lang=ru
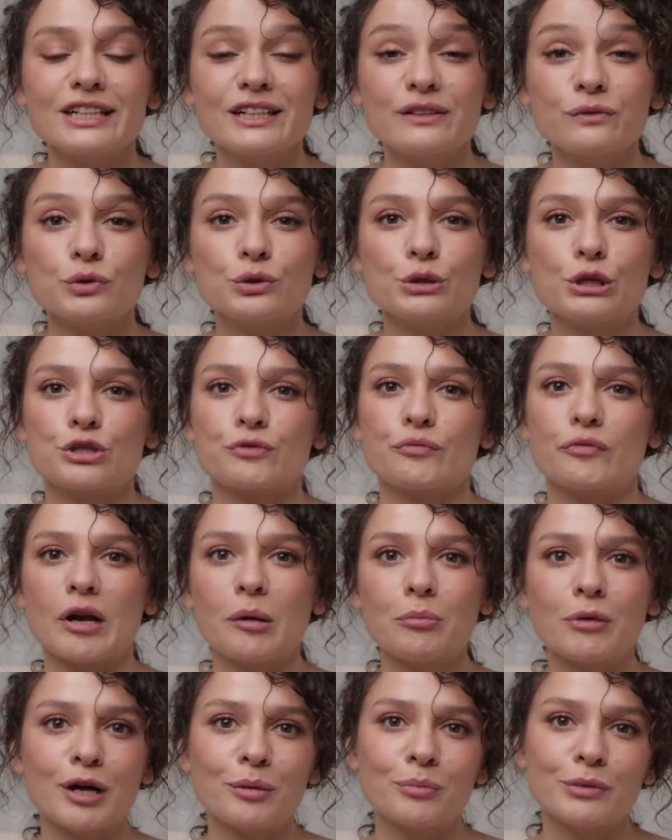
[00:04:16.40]
Так вот, даже в
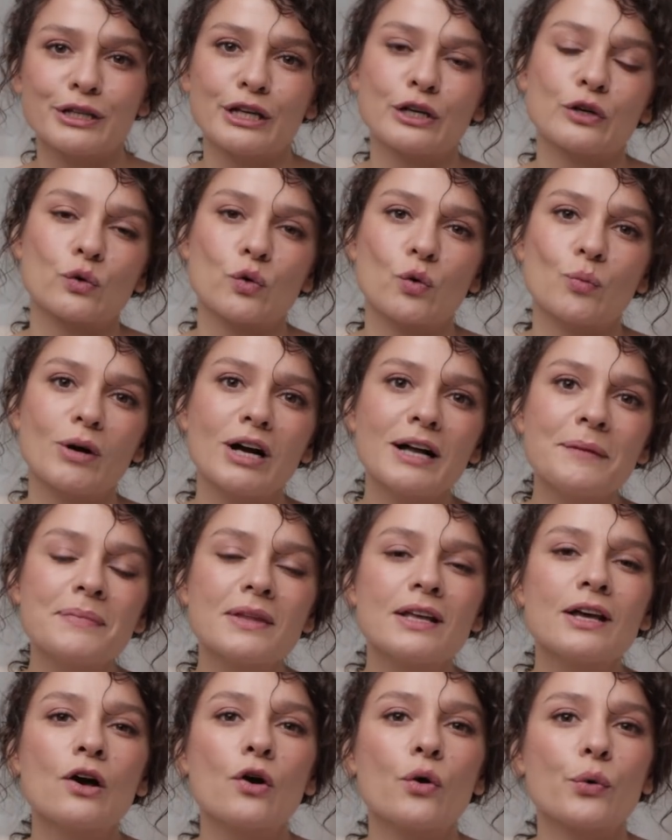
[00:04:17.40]
рамках монохрома
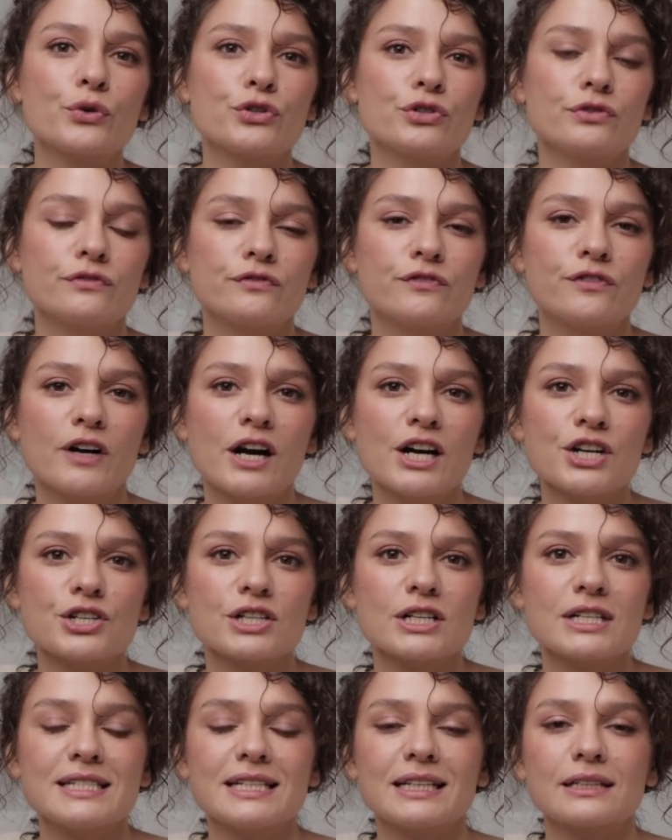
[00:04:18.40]
очень
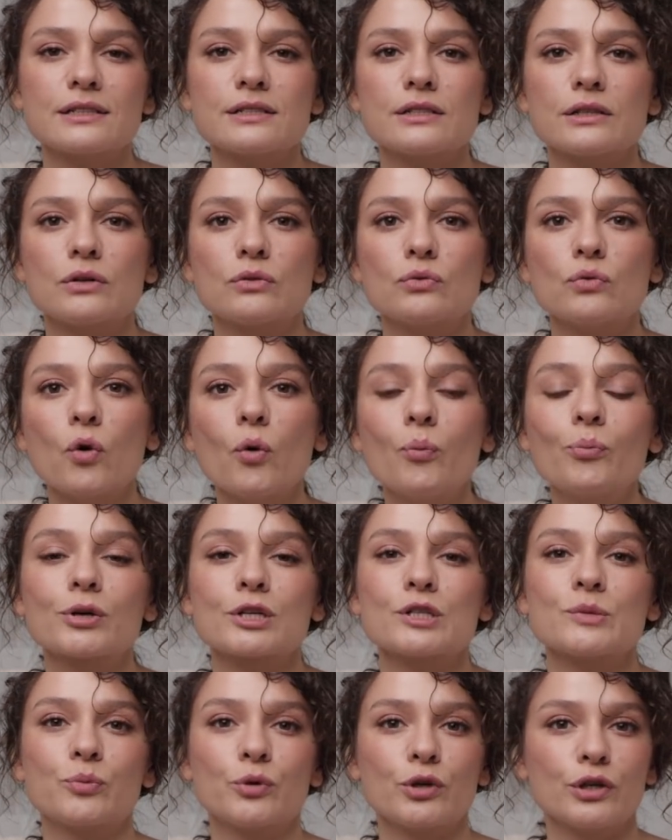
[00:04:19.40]
важно делать
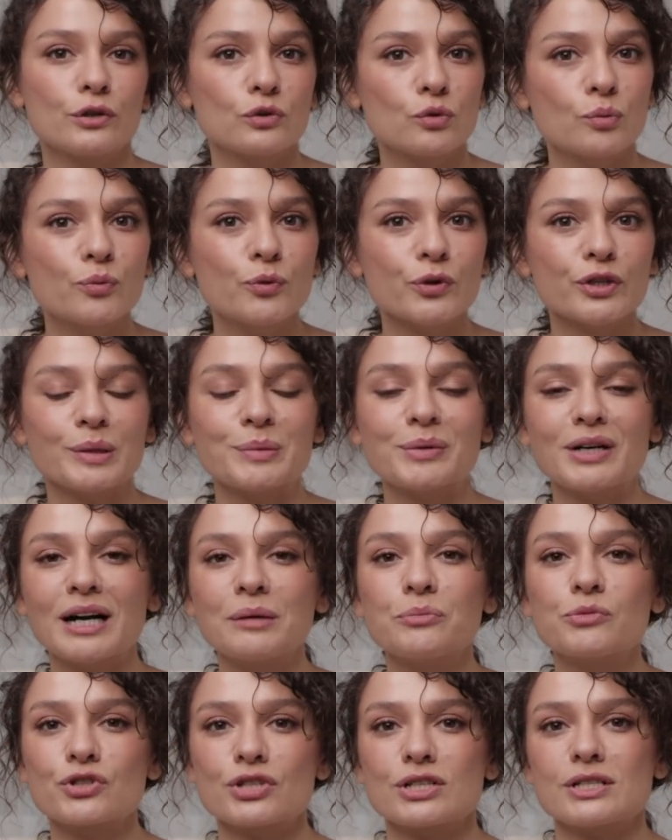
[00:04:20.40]
образ более глубоким.
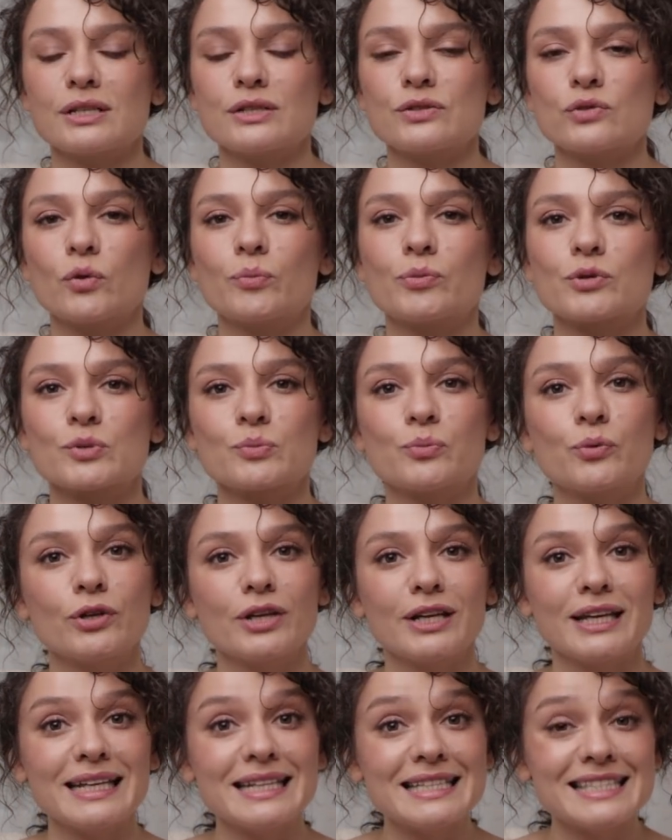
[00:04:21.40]
Как можно сделать образ
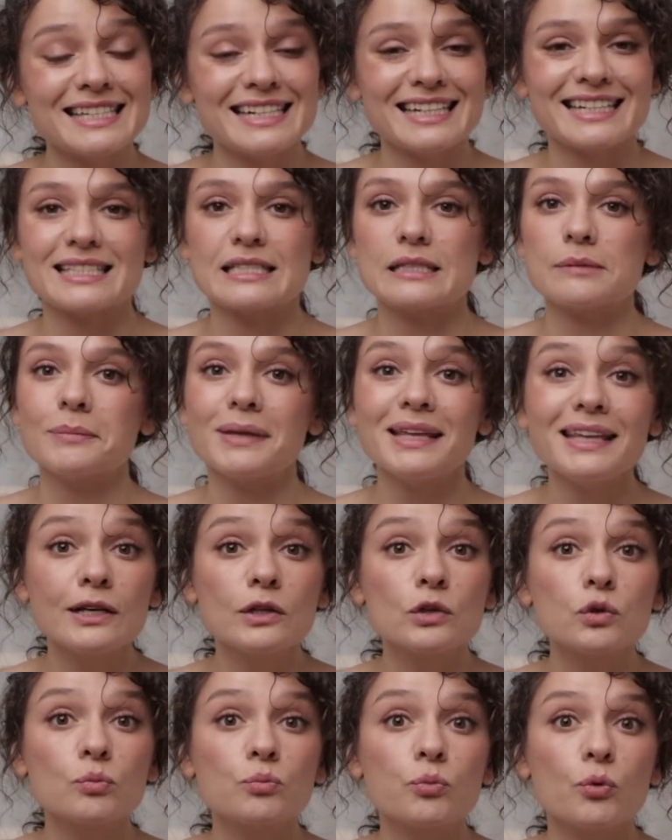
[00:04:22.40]
более интересным и
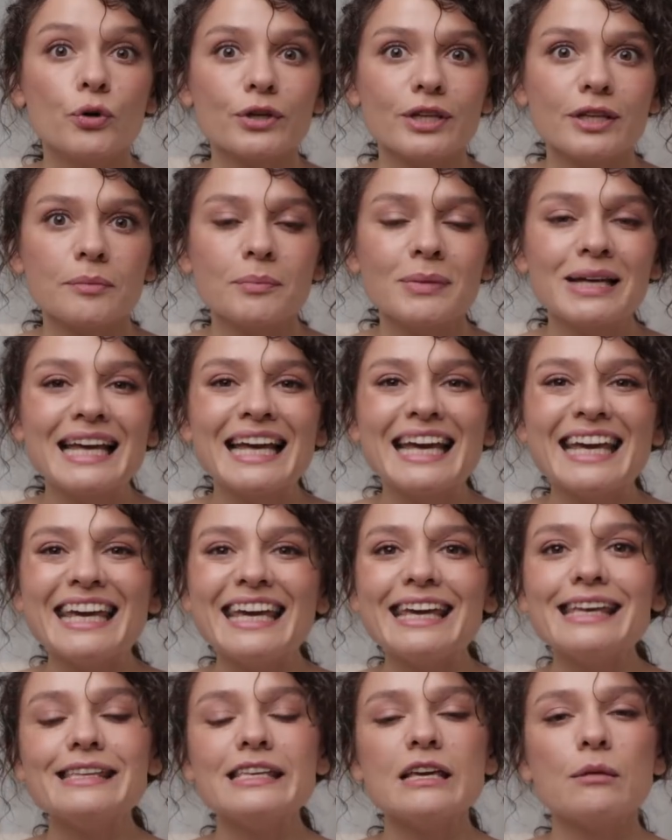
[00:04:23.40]
глубоким,
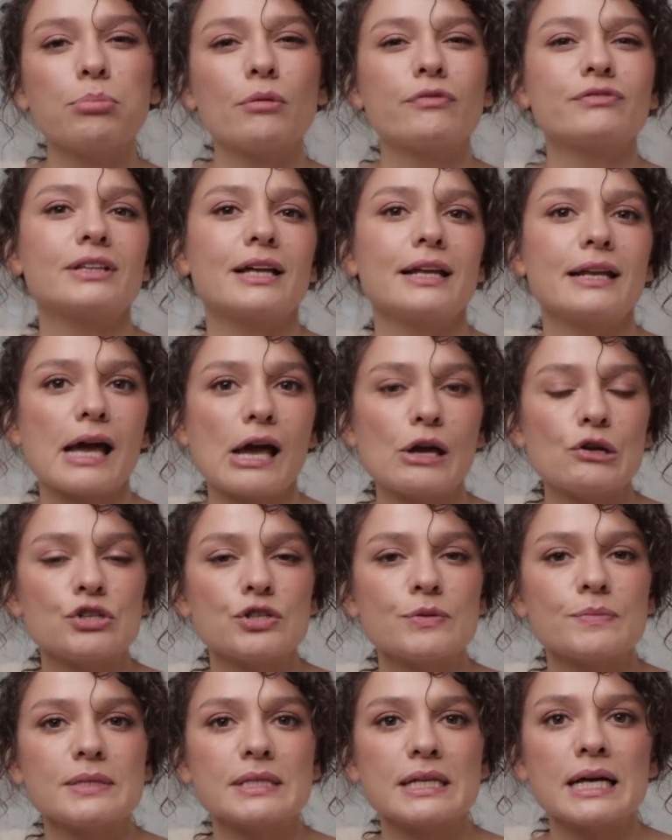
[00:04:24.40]
и не
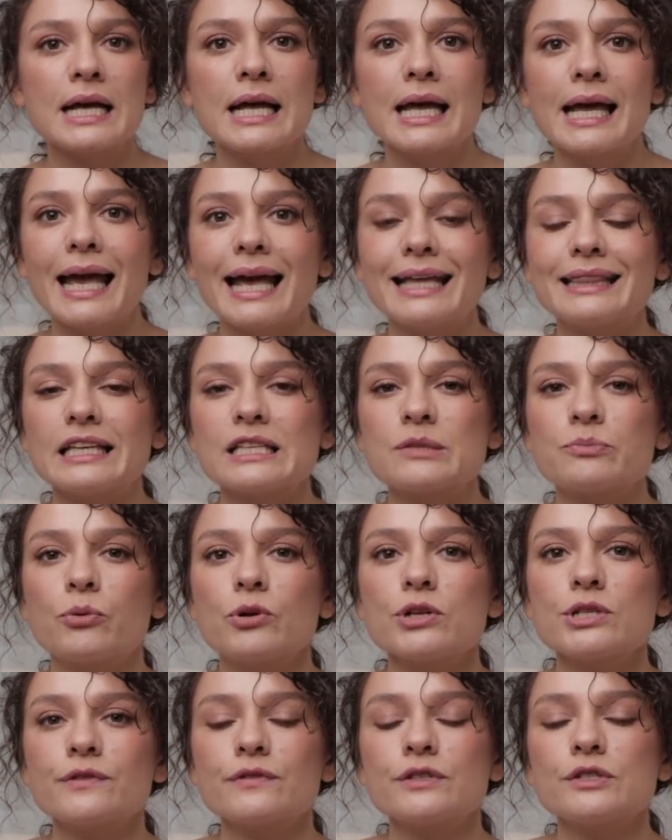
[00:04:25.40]
повторяющимся, это
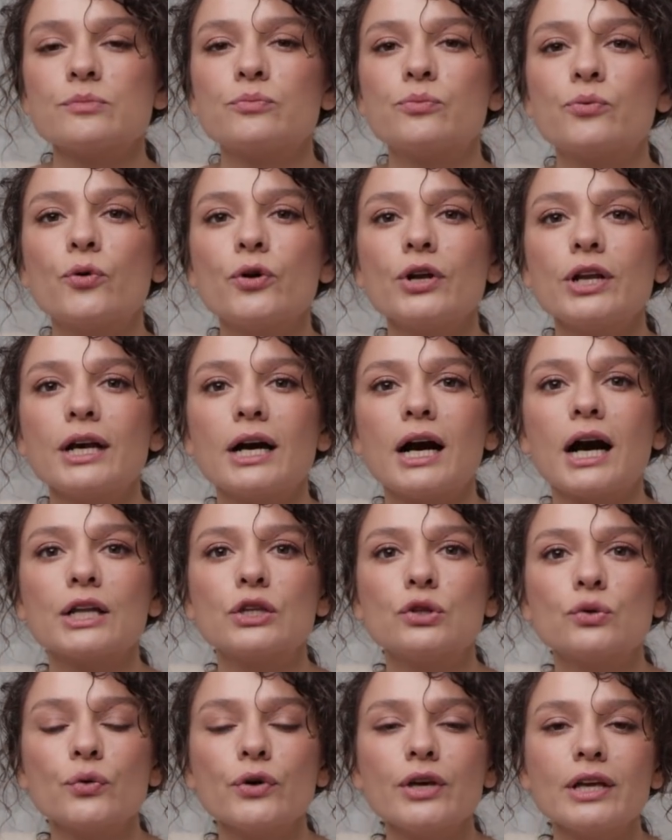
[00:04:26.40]
использовать более
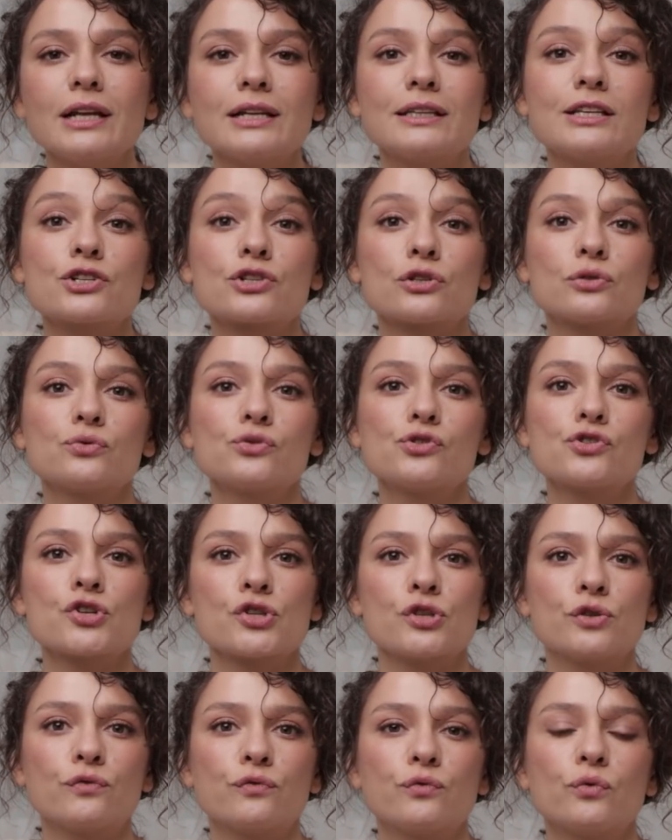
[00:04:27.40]
одной или даже
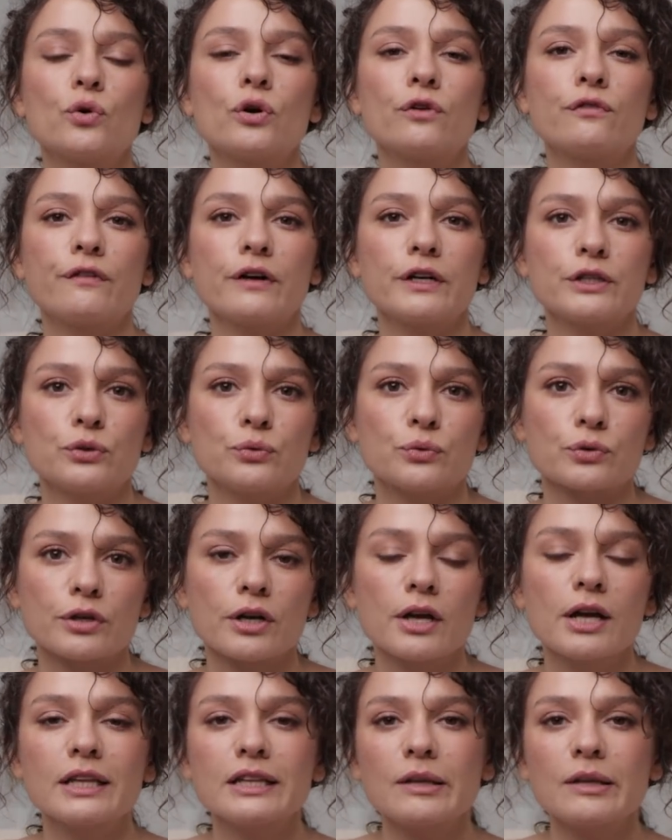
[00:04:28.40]
лучше двух фактур.